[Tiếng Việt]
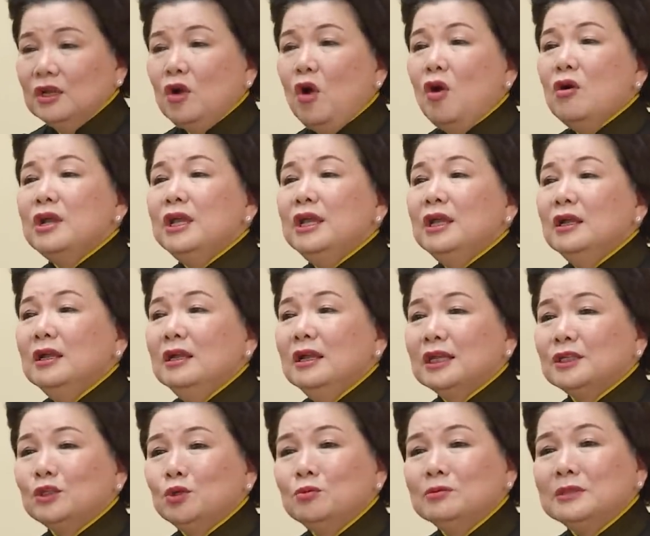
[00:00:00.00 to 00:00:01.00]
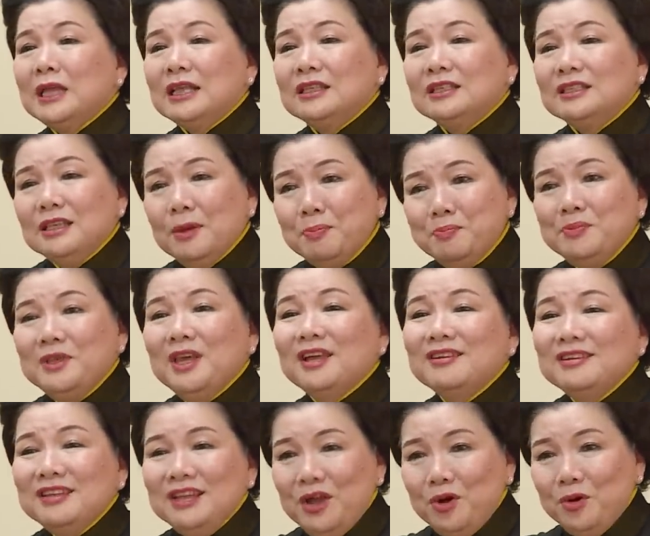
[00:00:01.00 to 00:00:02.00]
có nghĩa là chúng ta chấp nhận
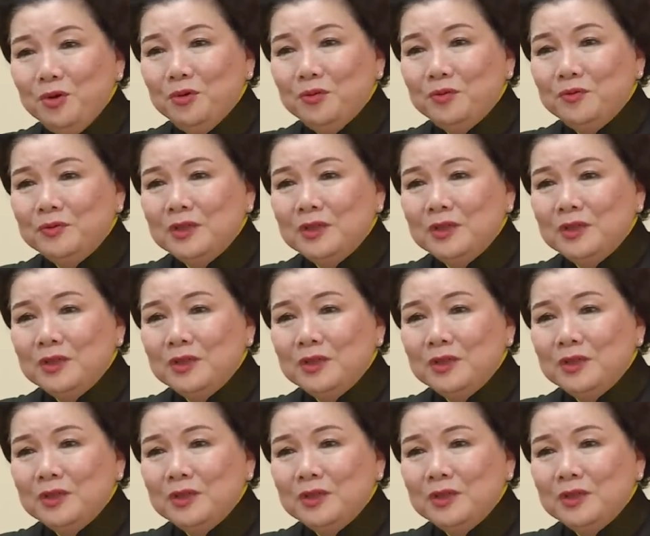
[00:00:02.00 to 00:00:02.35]
nhau,